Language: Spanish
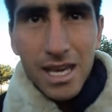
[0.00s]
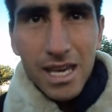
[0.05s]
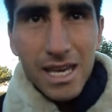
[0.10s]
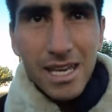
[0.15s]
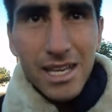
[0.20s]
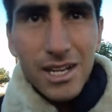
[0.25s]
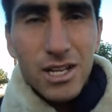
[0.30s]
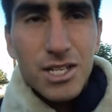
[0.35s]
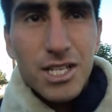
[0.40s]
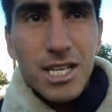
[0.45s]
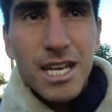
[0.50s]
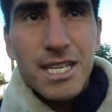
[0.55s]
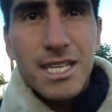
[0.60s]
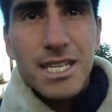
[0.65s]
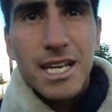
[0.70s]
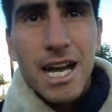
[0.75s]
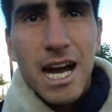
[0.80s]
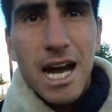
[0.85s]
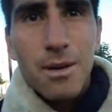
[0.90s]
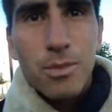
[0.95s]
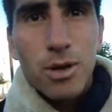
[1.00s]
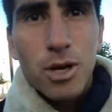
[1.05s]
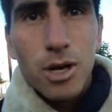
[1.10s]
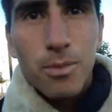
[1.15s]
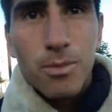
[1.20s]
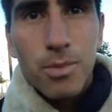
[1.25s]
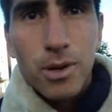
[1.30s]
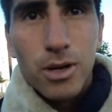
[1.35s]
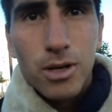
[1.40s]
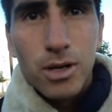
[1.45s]
Y no sé si
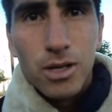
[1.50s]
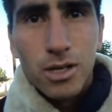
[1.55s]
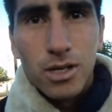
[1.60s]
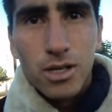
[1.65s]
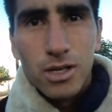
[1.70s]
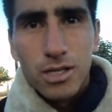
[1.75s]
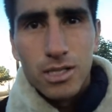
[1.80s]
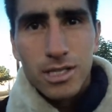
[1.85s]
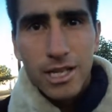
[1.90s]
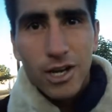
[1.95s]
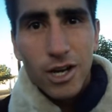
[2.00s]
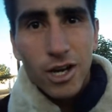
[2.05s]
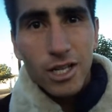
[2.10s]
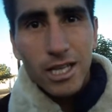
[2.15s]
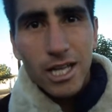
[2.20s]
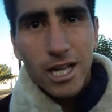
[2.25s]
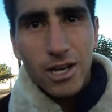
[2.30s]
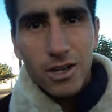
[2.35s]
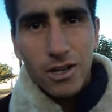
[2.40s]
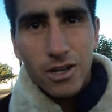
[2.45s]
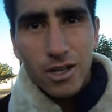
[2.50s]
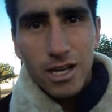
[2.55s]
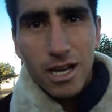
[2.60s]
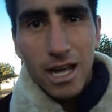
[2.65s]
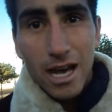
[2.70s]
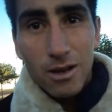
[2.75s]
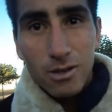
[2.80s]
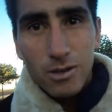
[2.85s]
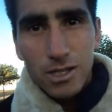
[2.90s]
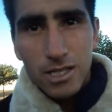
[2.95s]
cambió, pero se notaron
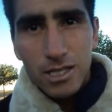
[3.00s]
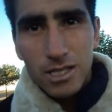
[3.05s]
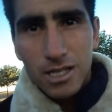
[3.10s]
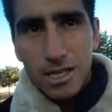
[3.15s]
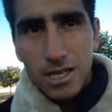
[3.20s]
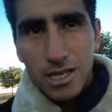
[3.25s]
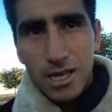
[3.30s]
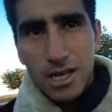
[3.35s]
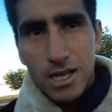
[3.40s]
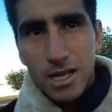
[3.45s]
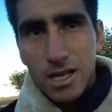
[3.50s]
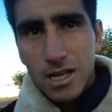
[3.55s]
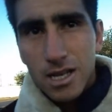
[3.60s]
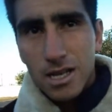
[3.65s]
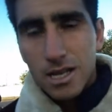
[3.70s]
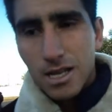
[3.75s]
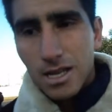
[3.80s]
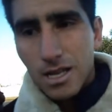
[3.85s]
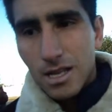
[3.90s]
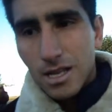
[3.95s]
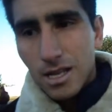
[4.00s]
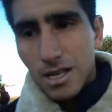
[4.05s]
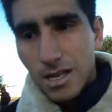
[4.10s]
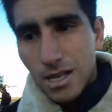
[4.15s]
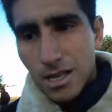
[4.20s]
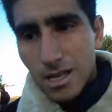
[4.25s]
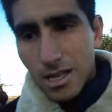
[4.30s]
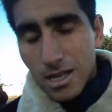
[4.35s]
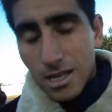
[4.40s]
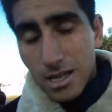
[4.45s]
las ausencias
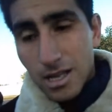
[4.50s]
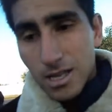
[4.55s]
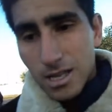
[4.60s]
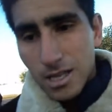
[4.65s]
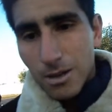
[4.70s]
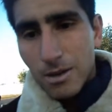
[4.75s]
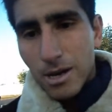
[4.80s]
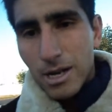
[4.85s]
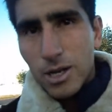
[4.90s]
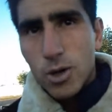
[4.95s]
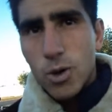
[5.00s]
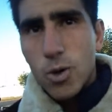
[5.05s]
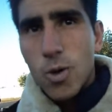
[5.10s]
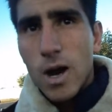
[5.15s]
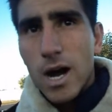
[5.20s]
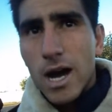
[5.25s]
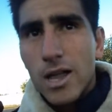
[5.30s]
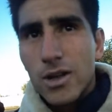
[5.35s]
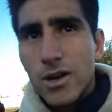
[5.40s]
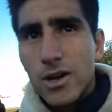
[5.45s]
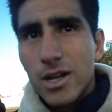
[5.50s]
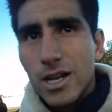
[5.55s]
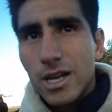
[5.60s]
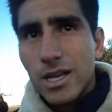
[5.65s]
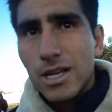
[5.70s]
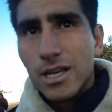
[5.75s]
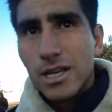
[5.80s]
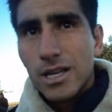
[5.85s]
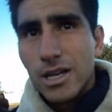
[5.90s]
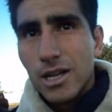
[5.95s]
de varios
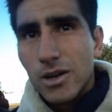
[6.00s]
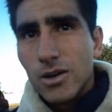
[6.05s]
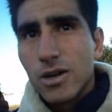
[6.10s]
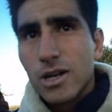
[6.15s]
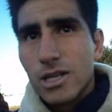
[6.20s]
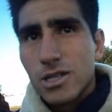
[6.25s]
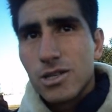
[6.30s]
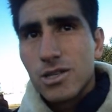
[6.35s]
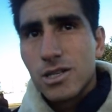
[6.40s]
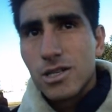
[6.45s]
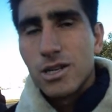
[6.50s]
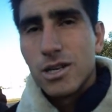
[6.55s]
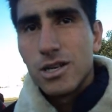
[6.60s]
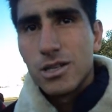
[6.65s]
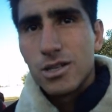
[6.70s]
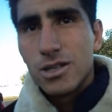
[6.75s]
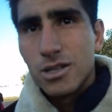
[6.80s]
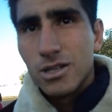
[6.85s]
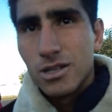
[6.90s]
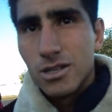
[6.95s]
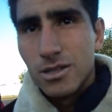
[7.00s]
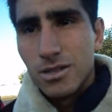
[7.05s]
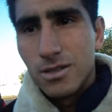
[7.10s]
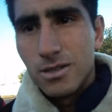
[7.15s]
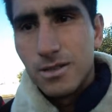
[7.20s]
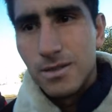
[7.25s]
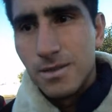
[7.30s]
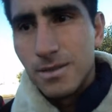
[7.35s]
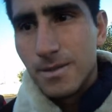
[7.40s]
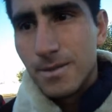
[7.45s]
jugadores y creo que eso se notó.
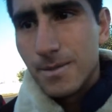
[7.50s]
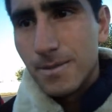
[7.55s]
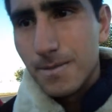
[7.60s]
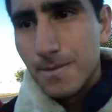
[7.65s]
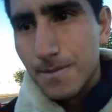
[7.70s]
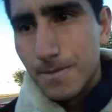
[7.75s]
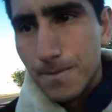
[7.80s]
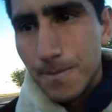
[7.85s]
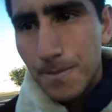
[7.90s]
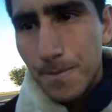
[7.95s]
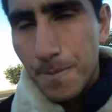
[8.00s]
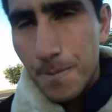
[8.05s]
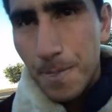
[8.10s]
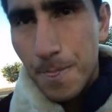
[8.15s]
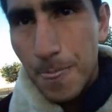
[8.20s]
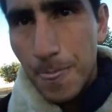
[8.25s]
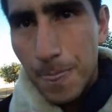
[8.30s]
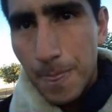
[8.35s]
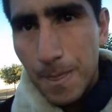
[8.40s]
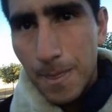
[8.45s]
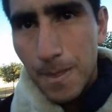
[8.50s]
¿El 1-1 fue justo?